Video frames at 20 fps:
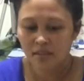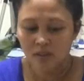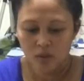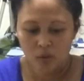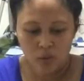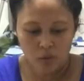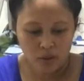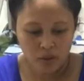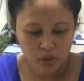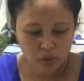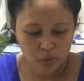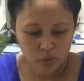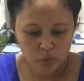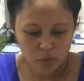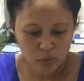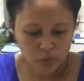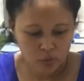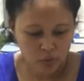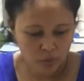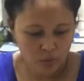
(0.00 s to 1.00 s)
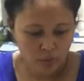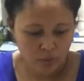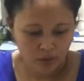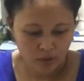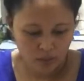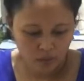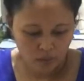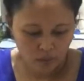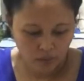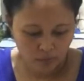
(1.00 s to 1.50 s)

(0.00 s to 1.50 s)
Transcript: Nung nag-YouTube ako.